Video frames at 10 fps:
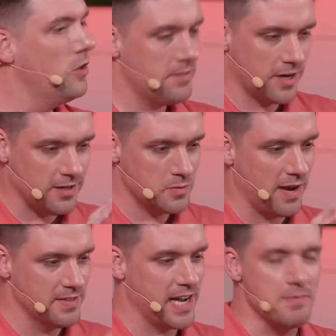All the cars we
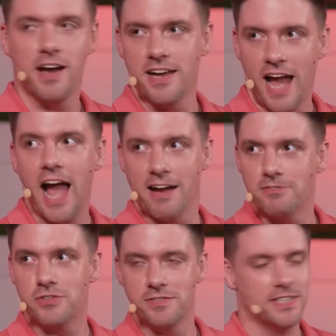have in the game that I
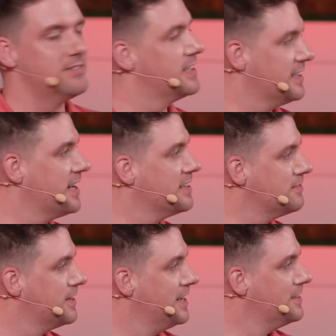have driven in real life
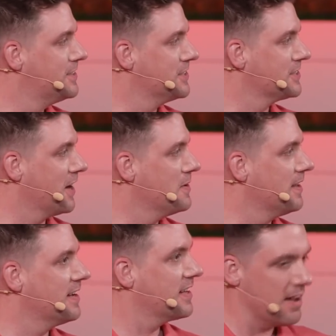mm-hmm. to just go
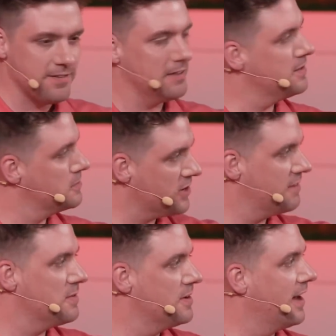and like get a feel for them,
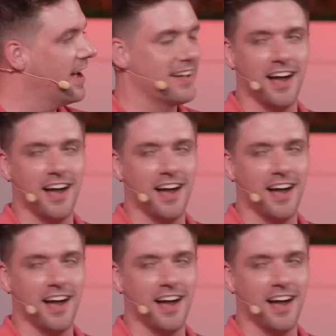drive them, and I,